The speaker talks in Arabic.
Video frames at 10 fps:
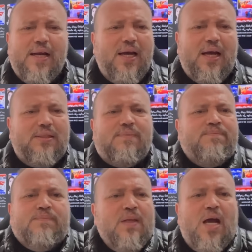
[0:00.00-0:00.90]
انك
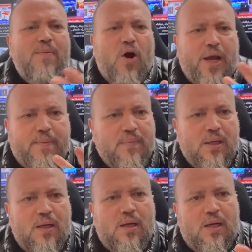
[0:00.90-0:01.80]
المهم
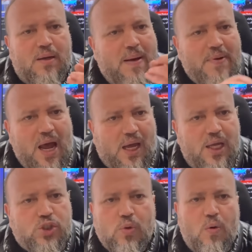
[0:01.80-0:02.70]
اللي ما من
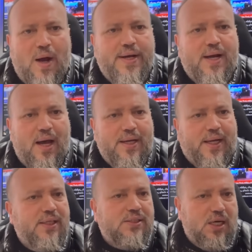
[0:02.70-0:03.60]
حقكش وهو انها
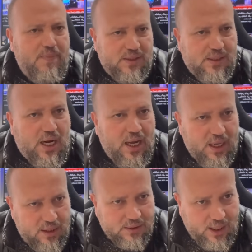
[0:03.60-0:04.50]
يعني
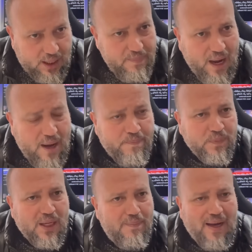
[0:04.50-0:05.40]
تحرمها
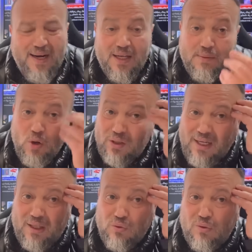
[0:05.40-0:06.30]
انا هاد
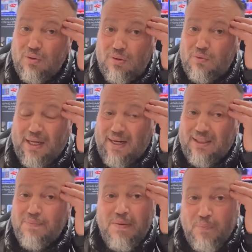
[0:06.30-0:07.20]
المواضيع هادو والله
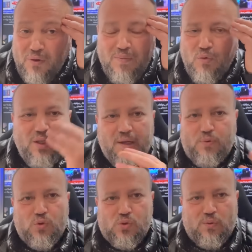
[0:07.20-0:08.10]
العظيم ميبوني منير
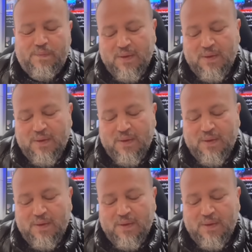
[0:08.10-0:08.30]
بيوسو